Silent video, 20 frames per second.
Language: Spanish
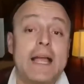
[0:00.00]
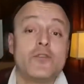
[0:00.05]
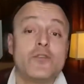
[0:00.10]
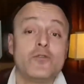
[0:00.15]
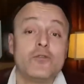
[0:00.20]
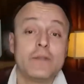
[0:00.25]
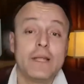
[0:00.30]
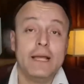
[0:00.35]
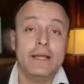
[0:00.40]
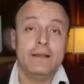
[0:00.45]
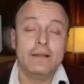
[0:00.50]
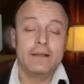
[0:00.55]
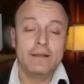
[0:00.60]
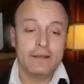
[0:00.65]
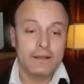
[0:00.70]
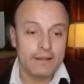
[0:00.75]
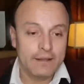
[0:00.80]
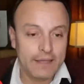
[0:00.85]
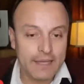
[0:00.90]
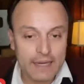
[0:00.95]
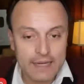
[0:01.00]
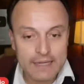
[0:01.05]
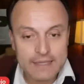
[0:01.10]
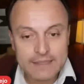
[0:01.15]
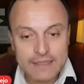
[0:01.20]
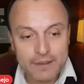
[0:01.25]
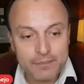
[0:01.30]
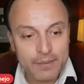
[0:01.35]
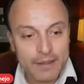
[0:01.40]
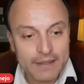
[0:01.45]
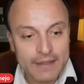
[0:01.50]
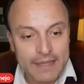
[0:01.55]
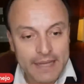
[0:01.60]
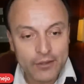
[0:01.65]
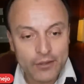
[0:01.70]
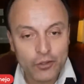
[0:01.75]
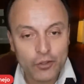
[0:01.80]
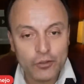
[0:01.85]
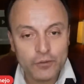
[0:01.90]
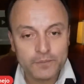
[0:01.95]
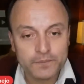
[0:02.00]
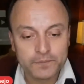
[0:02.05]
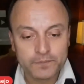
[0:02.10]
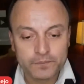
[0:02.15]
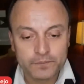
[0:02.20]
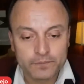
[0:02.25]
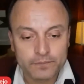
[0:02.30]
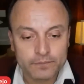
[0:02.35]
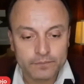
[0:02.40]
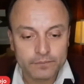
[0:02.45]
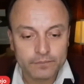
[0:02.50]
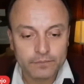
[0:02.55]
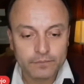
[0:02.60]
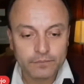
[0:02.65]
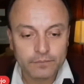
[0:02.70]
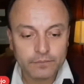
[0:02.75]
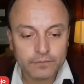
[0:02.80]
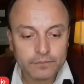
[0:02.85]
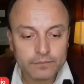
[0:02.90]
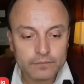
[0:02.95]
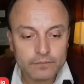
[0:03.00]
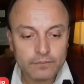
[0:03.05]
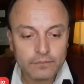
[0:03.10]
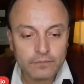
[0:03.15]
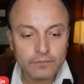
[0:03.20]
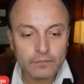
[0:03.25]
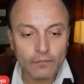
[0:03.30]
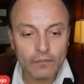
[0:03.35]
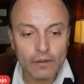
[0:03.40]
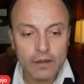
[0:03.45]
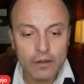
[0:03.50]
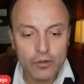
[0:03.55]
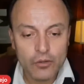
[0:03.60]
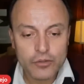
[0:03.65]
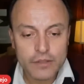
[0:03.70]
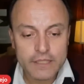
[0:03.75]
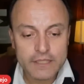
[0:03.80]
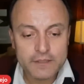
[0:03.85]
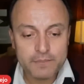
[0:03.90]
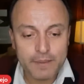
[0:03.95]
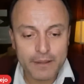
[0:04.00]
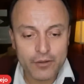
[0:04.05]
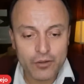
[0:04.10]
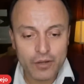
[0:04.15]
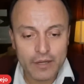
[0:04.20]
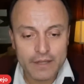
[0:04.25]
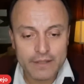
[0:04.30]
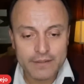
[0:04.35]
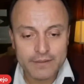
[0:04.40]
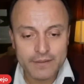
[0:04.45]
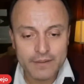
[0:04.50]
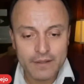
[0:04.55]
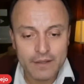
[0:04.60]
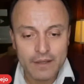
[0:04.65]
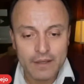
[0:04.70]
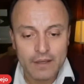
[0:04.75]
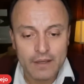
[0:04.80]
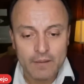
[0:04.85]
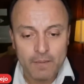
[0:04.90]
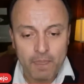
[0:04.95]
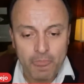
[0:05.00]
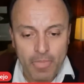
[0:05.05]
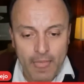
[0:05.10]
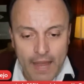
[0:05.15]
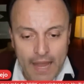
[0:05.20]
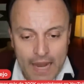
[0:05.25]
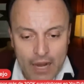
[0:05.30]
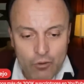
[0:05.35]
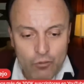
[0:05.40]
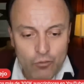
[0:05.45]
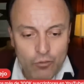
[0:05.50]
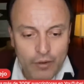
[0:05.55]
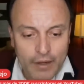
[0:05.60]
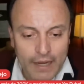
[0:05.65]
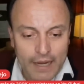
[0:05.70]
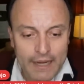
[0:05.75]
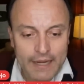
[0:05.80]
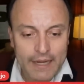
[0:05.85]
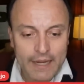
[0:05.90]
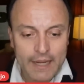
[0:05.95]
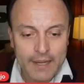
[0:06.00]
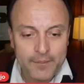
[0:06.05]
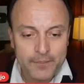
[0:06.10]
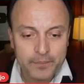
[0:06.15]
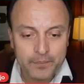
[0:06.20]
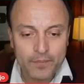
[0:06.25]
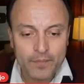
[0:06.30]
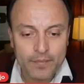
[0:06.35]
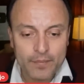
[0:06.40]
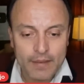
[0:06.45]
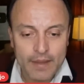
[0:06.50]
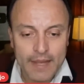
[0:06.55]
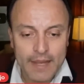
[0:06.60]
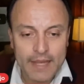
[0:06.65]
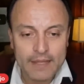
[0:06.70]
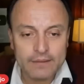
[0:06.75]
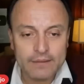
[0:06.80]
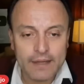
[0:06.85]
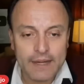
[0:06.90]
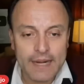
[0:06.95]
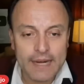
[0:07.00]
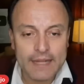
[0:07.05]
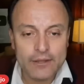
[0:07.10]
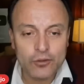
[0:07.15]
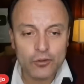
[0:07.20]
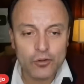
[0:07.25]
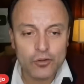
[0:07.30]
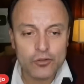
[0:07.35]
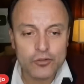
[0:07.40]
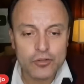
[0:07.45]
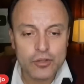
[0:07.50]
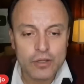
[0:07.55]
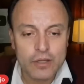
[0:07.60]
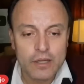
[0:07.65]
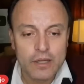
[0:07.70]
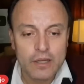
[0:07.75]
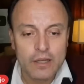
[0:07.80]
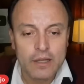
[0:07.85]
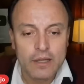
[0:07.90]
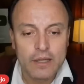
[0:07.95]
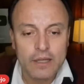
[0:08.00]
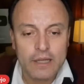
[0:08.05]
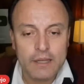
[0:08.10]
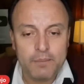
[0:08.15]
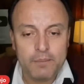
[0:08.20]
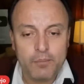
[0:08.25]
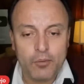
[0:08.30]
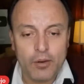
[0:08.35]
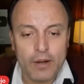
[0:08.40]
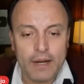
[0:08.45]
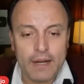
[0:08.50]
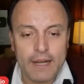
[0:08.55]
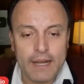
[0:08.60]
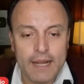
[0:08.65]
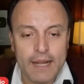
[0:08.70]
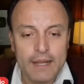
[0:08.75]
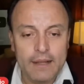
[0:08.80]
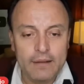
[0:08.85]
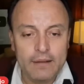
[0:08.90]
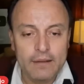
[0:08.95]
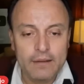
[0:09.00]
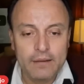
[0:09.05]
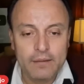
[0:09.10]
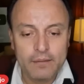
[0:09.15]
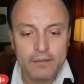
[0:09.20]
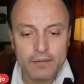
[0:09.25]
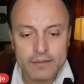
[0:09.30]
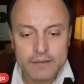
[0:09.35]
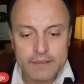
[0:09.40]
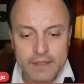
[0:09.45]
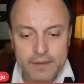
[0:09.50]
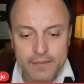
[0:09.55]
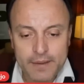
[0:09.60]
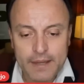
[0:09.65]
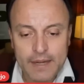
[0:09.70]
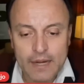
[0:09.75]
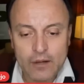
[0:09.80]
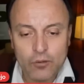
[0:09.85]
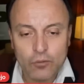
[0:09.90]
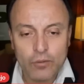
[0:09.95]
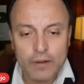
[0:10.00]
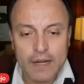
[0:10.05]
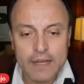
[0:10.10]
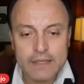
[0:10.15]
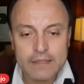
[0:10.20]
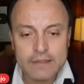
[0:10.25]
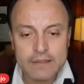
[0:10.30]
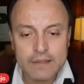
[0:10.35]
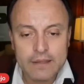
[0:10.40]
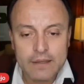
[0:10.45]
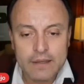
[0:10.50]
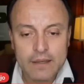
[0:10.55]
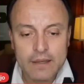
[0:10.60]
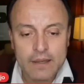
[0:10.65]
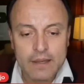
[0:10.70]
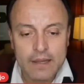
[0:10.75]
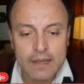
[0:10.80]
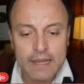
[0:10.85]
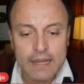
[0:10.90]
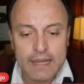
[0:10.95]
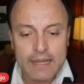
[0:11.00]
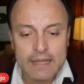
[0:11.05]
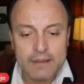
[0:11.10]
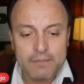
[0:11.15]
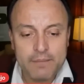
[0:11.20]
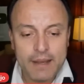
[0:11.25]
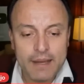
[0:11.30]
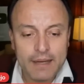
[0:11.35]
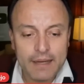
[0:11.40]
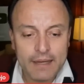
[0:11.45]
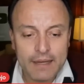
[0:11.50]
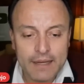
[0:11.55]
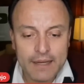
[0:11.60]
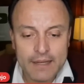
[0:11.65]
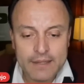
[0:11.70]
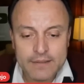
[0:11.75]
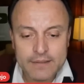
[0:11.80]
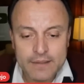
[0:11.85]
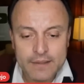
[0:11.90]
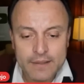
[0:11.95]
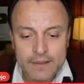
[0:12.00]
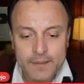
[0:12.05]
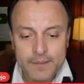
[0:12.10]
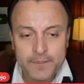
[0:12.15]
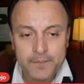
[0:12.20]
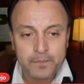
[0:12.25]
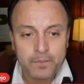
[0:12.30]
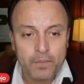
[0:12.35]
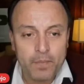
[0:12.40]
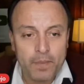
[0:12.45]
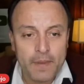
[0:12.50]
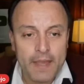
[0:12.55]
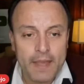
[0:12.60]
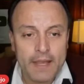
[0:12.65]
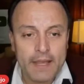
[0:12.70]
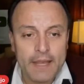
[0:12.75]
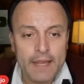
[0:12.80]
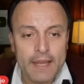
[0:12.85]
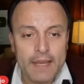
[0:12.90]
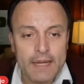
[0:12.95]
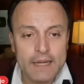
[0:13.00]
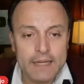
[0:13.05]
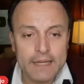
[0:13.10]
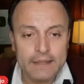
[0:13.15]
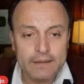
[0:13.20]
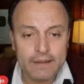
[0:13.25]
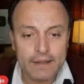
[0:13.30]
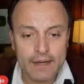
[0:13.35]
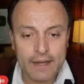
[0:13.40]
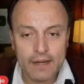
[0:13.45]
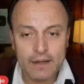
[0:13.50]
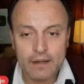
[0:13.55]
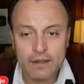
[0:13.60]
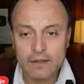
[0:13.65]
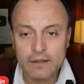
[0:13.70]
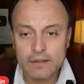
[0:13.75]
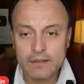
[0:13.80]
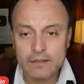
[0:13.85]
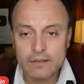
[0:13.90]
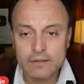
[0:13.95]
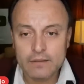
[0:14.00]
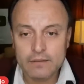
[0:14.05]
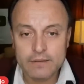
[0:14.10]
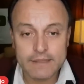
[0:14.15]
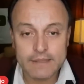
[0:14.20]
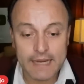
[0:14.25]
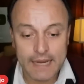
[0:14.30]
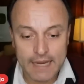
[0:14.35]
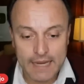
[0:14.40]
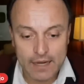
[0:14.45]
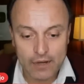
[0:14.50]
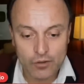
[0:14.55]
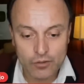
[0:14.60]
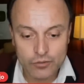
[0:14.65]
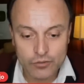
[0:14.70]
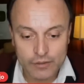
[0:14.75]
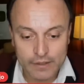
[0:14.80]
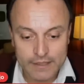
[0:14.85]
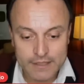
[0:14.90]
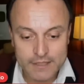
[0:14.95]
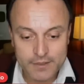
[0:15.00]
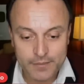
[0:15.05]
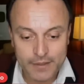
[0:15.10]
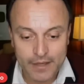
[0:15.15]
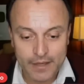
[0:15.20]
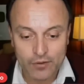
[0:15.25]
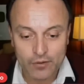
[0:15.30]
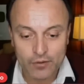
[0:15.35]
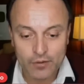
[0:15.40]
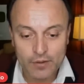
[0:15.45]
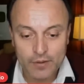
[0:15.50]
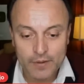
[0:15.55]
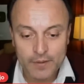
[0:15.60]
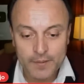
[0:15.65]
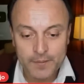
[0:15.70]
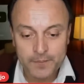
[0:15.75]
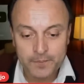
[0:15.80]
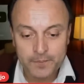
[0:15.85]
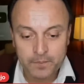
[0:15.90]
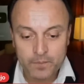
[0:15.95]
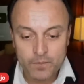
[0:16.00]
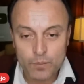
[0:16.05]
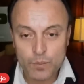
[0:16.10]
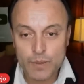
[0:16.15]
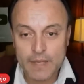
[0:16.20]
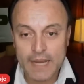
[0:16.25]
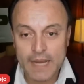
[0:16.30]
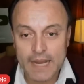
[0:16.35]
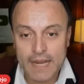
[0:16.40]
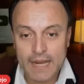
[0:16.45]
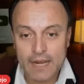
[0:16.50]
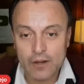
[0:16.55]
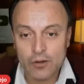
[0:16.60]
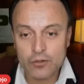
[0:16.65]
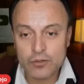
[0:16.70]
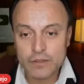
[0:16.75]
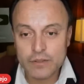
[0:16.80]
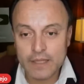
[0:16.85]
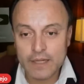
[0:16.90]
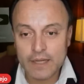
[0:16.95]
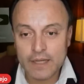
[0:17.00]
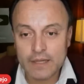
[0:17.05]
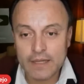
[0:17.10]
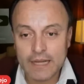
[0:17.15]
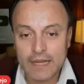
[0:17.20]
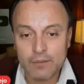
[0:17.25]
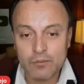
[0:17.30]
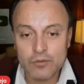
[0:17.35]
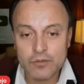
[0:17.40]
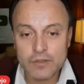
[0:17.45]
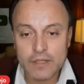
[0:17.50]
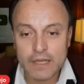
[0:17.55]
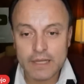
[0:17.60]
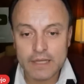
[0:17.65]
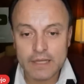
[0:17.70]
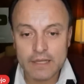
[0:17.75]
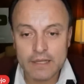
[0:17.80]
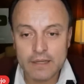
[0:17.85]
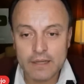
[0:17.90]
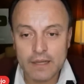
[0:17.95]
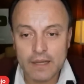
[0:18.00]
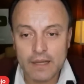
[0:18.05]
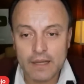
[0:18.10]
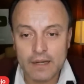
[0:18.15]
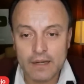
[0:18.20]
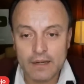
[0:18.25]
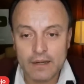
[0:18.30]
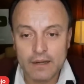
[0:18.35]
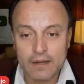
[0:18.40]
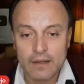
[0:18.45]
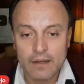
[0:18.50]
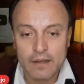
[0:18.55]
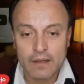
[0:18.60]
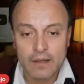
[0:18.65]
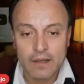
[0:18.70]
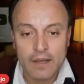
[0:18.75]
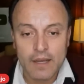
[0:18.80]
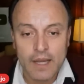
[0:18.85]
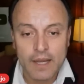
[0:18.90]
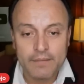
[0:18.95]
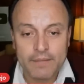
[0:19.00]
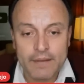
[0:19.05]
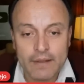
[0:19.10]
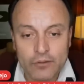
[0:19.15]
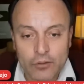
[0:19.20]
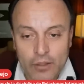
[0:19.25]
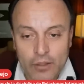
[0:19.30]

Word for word: ayuda que le están brindando los españoles a Ucrania entrenándolos. Y por acá se ven algunas eh, imágenes de que literal ya los recibieron, ya los tienen, digamos, allí en, en el